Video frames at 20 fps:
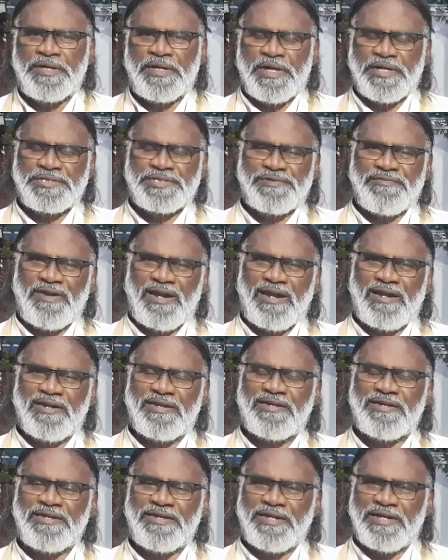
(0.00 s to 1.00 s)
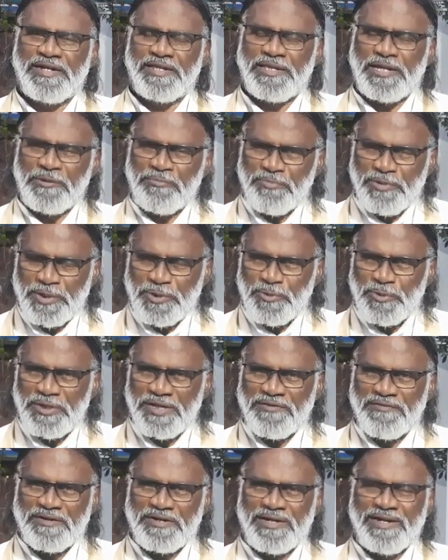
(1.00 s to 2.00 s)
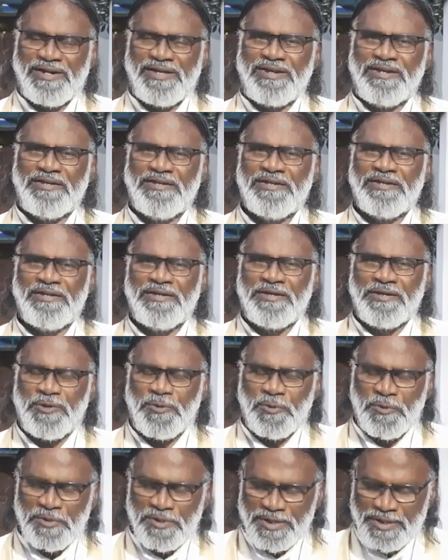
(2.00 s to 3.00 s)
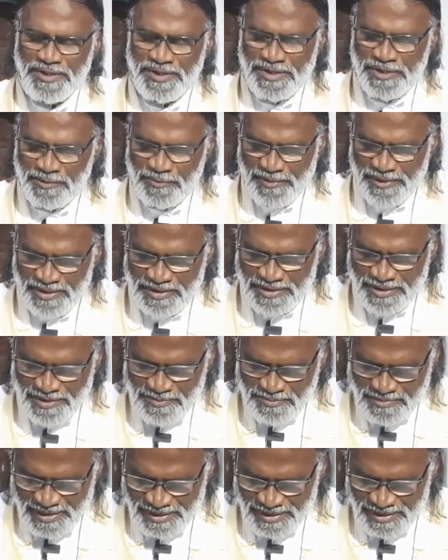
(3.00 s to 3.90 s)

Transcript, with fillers: இயேசுவில் எனது அன்பிற்குரியவர்களே உங்களுக்கு என்னுடைய இதயம்